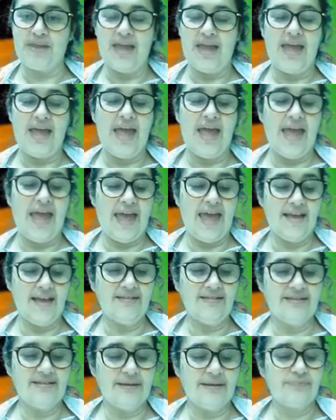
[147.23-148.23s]

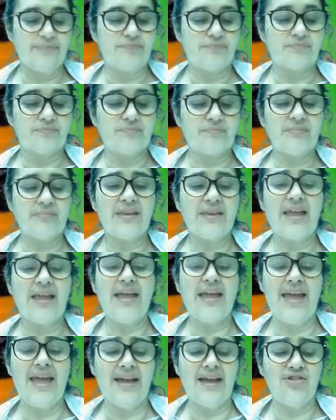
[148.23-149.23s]
Essa é
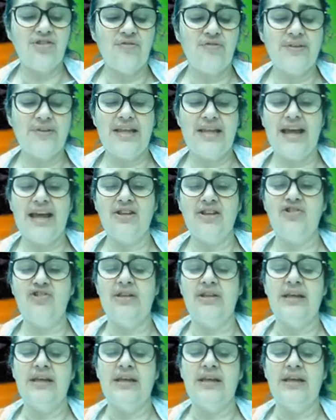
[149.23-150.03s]
a atividade